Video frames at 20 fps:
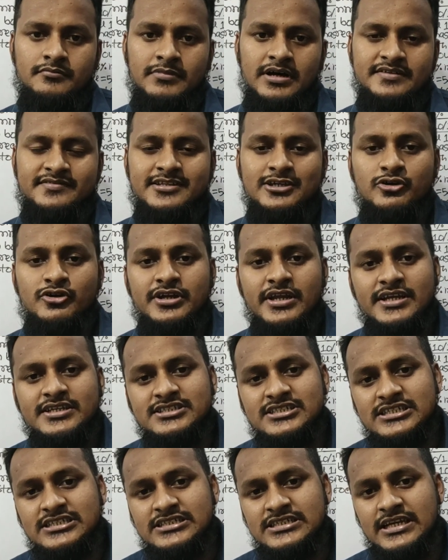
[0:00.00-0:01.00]
বা সিকিউরিটি
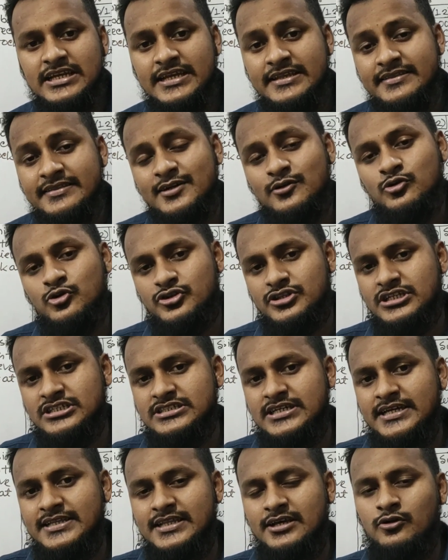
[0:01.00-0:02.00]
এক্সচেঞ্জে লেনদেন করতে
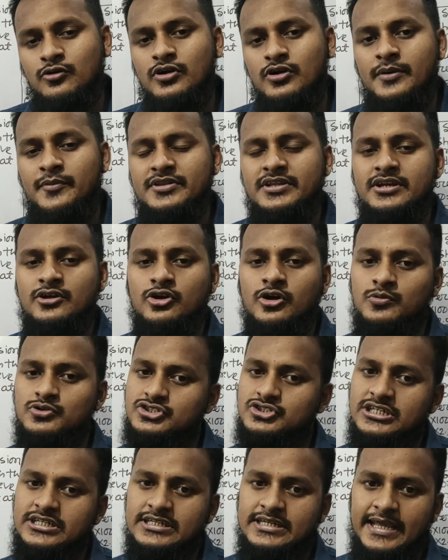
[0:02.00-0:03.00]
যাই তখন আমাদেরকে
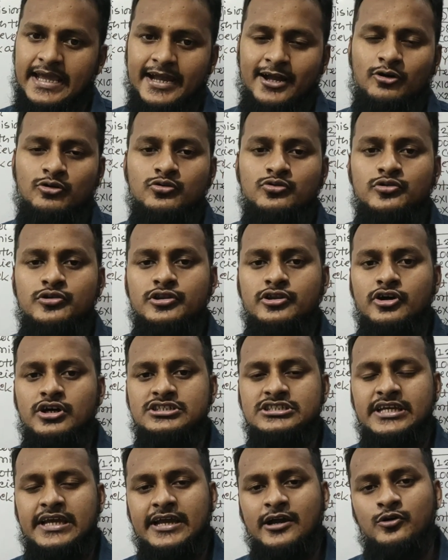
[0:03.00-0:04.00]
অবশ্যই একটি অ্যাকাউন্ট খুলতে হয়
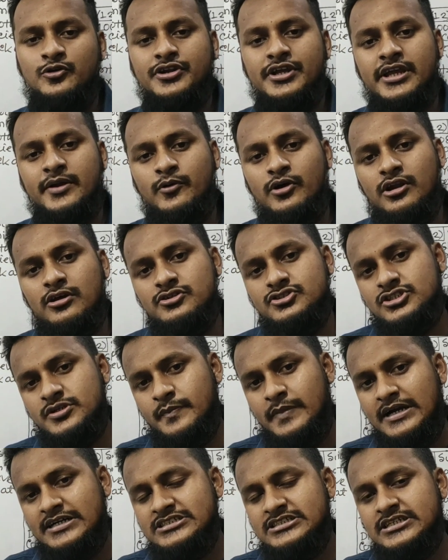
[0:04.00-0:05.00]
সেই অ্যাকাউন্টটিকে বলা হচ্ছে
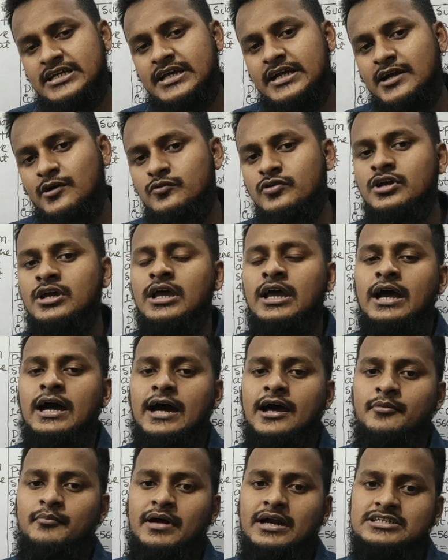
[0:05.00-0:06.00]
মার্জিন অ্যাকাউন্ট
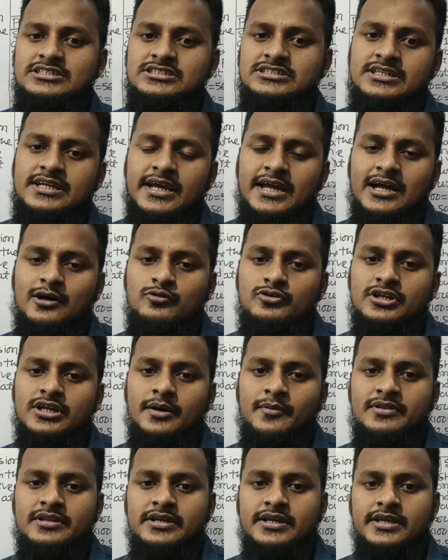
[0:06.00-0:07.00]
আর মার্জিন অ্যাকাউন্টে
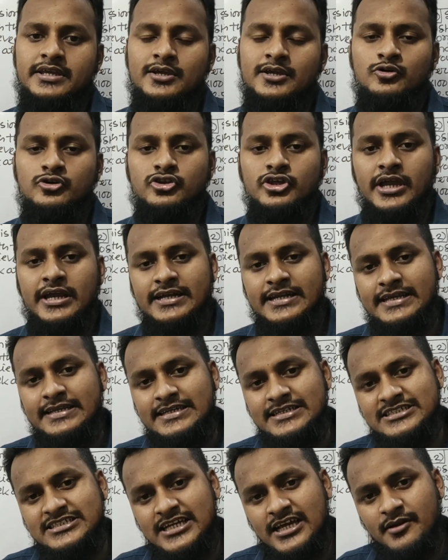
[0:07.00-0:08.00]
আমাদেরকে কী করতে হয় একটা
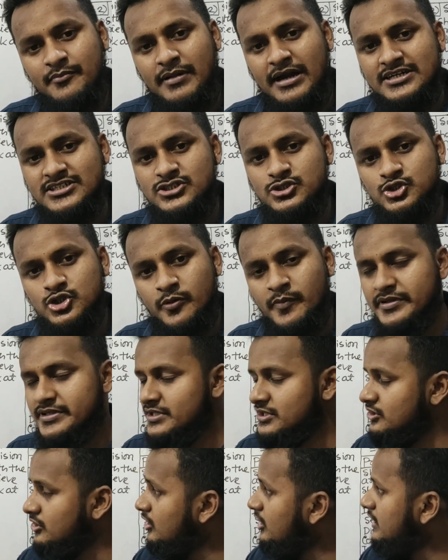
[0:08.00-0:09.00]
ইনিশিয়াল মার্জিন জমা
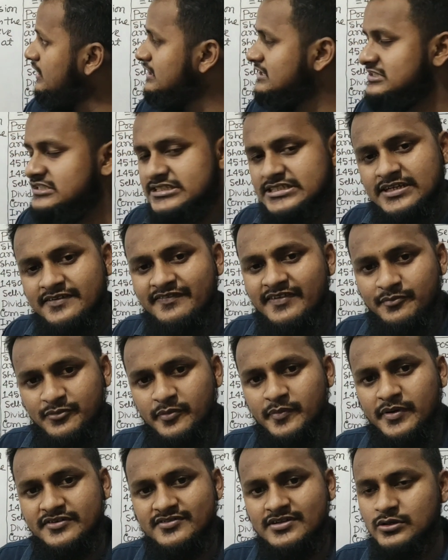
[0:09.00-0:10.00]
দিতে হয় যেটি ফিফটি
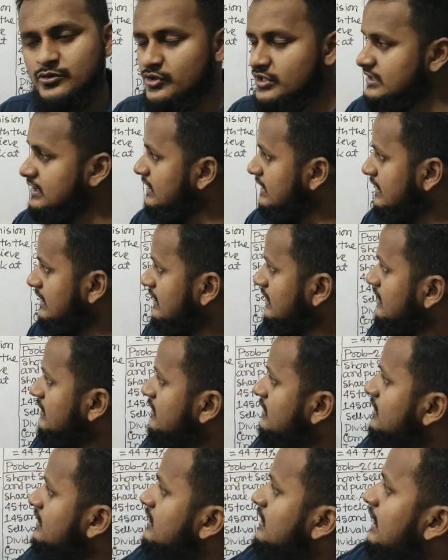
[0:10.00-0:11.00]
পার্সেন্ট হয়ে থাকে
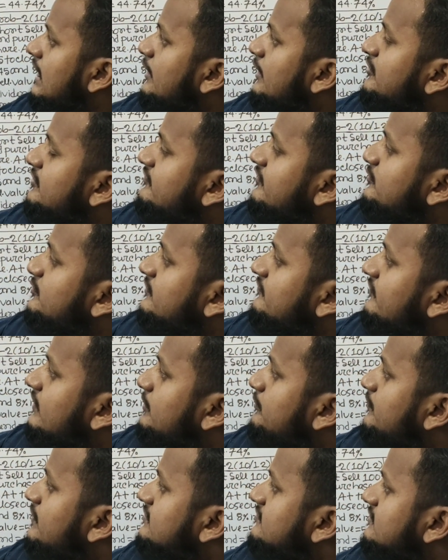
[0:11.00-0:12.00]
আমি ফিফটি
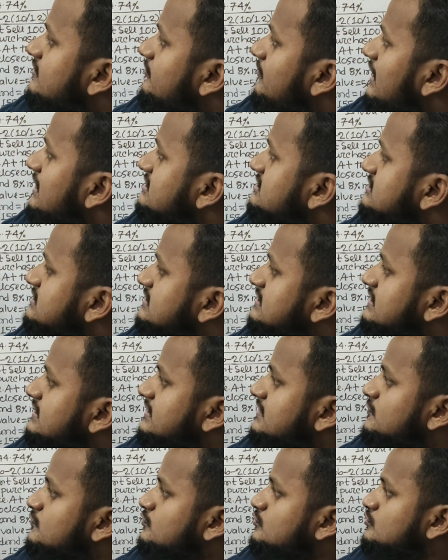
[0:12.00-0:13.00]
ফাইভ পার্সেন্ট মার্জিন দিয়ে
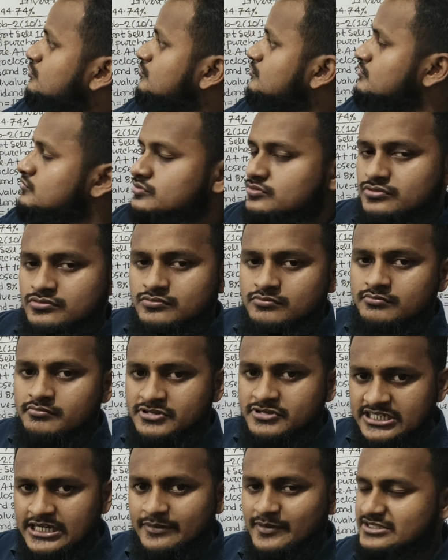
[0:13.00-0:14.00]
কিন্তু
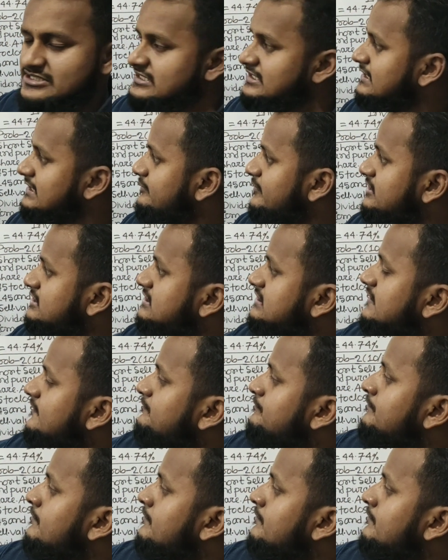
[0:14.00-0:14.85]
শেয়ার বাজারে নেমেছি